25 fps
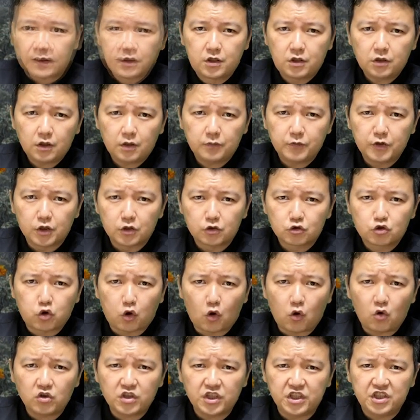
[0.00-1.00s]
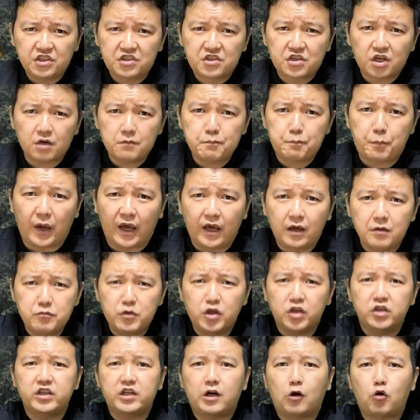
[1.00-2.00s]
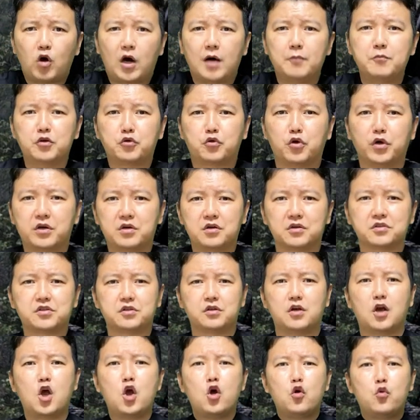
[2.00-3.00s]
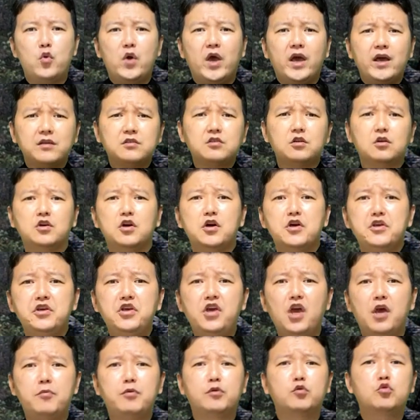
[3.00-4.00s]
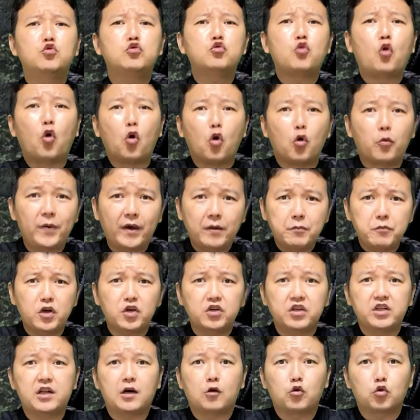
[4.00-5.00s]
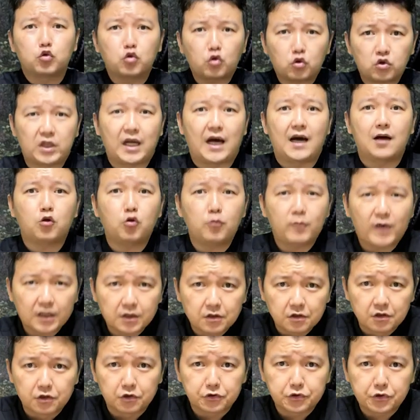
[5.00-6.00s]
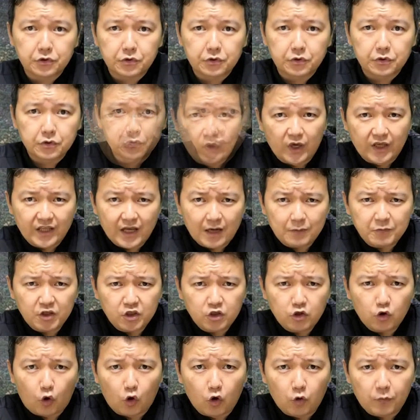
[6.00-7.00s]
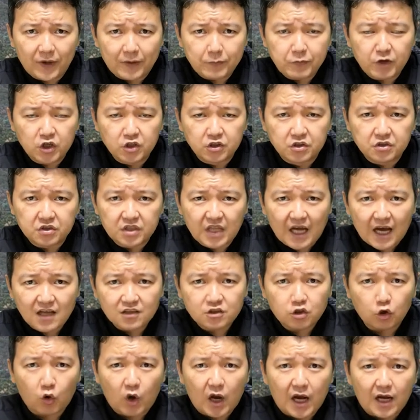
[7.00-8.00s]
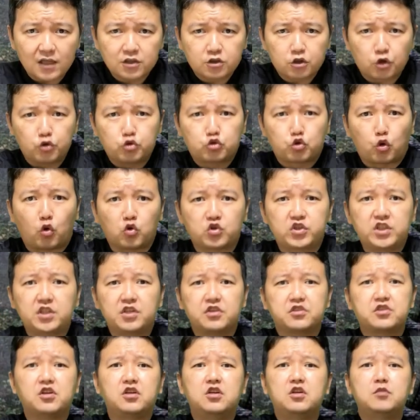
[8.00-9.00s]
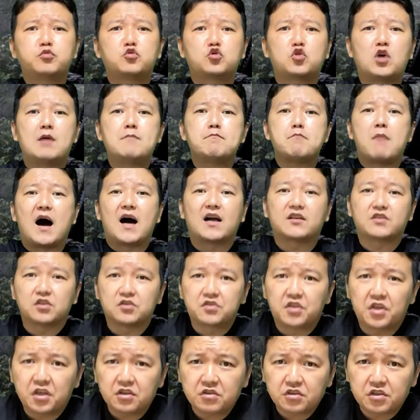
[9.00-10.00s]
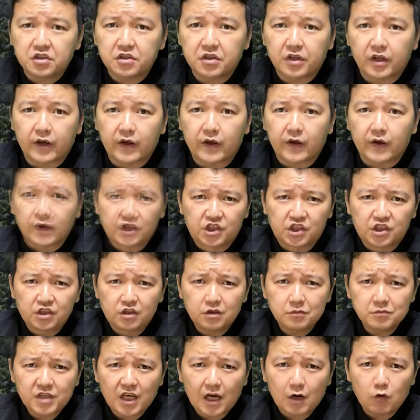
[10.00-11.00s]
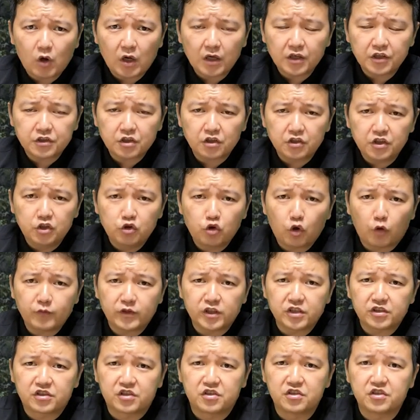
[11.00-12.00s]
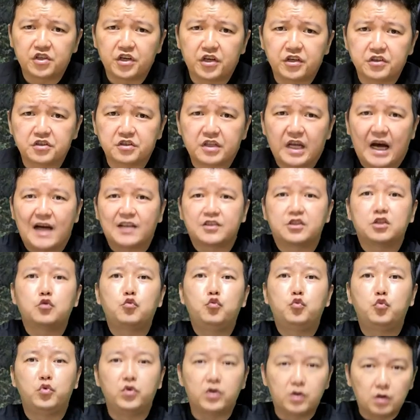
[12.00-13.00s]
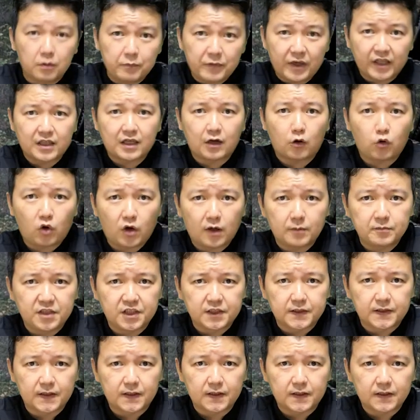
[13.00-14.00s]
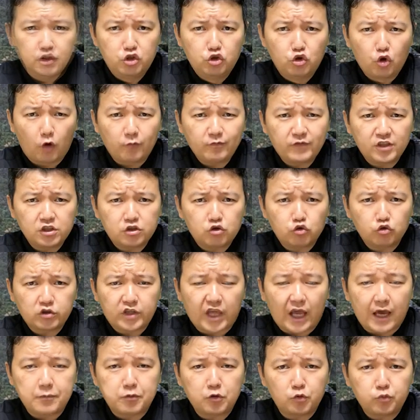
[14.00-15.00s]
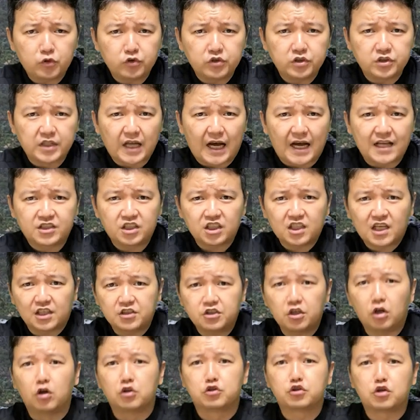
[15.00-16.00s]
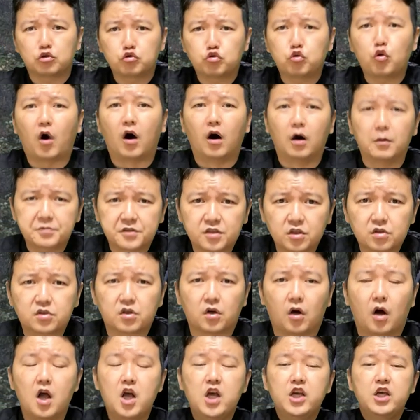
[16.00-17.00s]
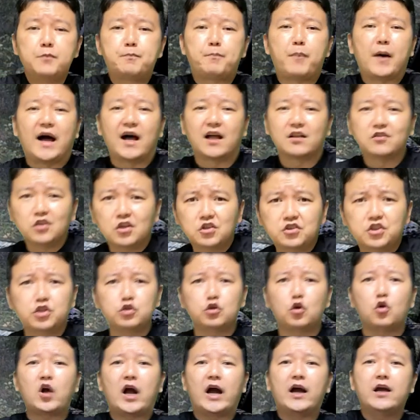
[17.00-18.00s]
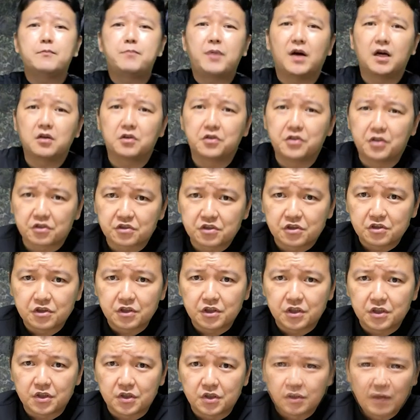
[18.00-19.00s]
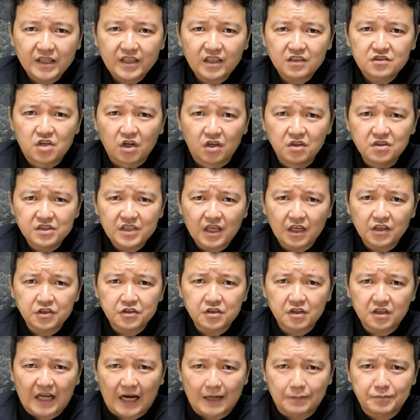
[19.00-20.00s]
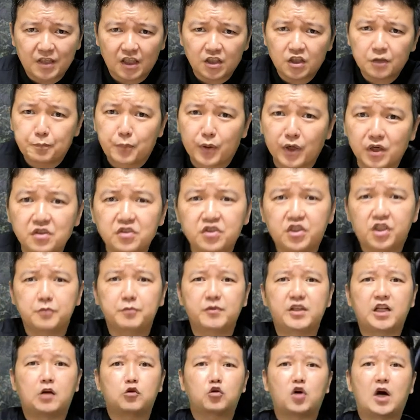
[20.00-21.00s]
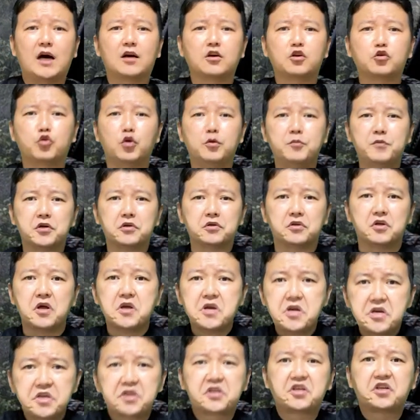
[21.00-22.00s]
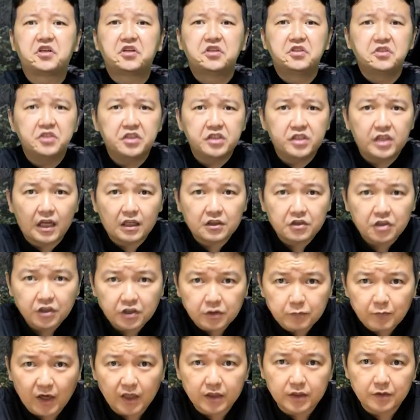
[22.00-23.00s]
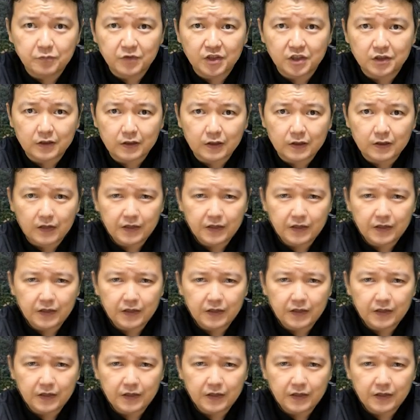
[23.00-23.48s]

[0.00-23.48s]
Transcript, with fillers: 그러면 총 2,100명이라고 하면 될 것을 왜서 예비군 500명 500명이라고 또 따로 만든 거죠. 왜냐하면 이 500명은 따저와 알조의 조직에서 흡수한 마적대들인데 지금 상황에서 인원들을 쓰기에는 아직 위험했다고 합니다. 인원들 중 대부분은 아직까지 어쩔 수 없어서 이 반억지로 가입한 거였으니 만약 전장에서 갑자기 변심이라도 하게 되면 이 큰일 날 테니 말입니다.